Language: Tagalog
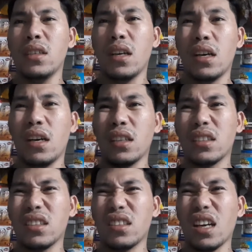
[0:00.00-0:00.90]
at uh,
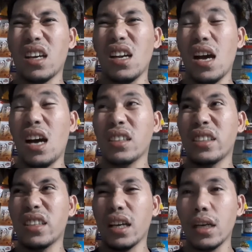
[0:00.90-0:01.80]
tagal ang
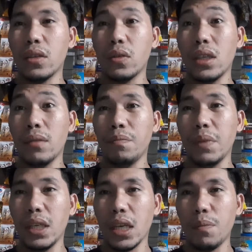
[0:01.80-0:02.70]
tagal ko nang
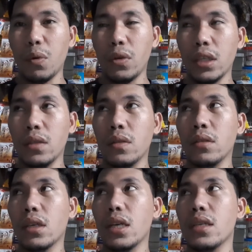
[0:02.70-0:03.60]
pinag-ipunan yun
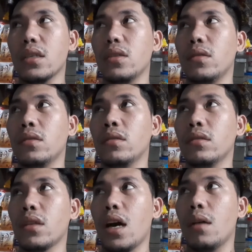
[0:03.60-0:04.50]
guys no
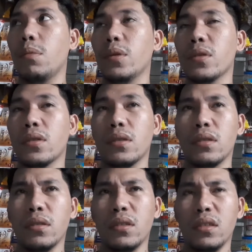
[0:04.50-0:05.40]
tapos
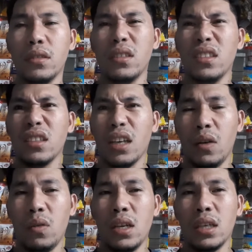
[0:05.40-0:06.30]

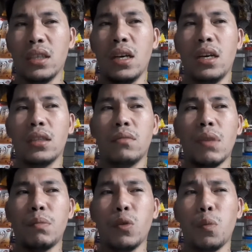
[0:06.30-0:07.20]
ganun lang at
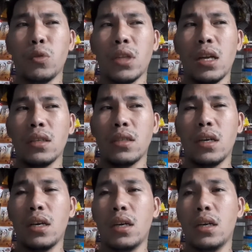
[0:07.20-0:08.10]
mapupunta lang sa
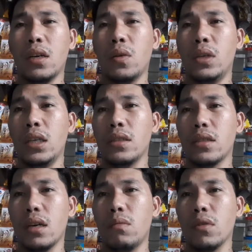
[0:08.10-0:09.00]
online
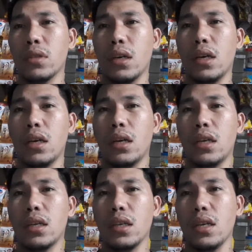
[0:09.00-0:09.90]
sabong sa
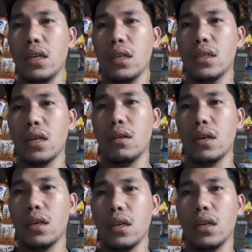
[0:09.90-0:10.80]
i
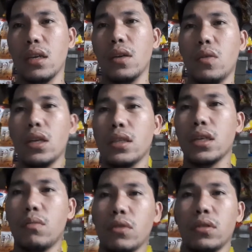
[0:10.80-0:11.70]
i online
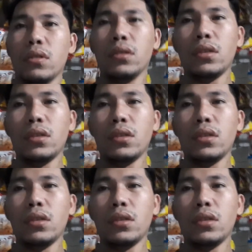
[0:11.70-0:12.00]
sabong no